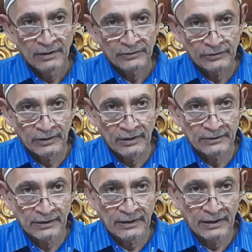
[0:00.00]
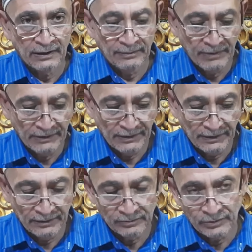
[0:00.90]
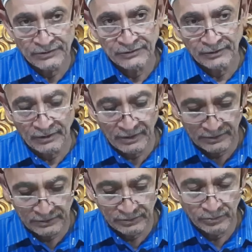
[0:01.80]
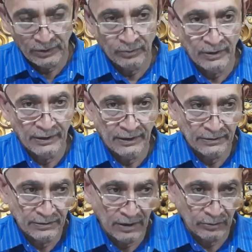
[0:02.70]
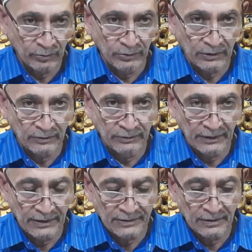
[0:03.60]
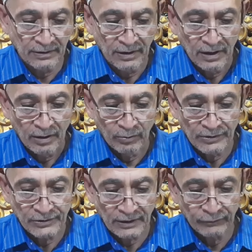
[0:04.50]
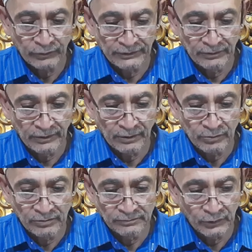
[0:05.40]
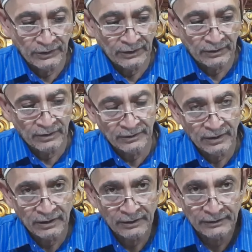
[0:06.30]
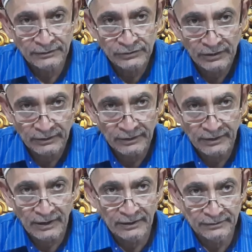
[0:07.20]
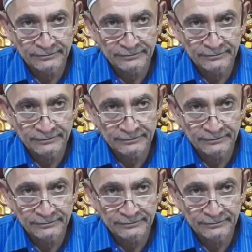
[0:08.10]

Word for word: صلاة على البدر والسراج والوهاج أقول قولي هذا وأستغفر لي ولكم وإلى لقاء آخر إن شاء الله تعالى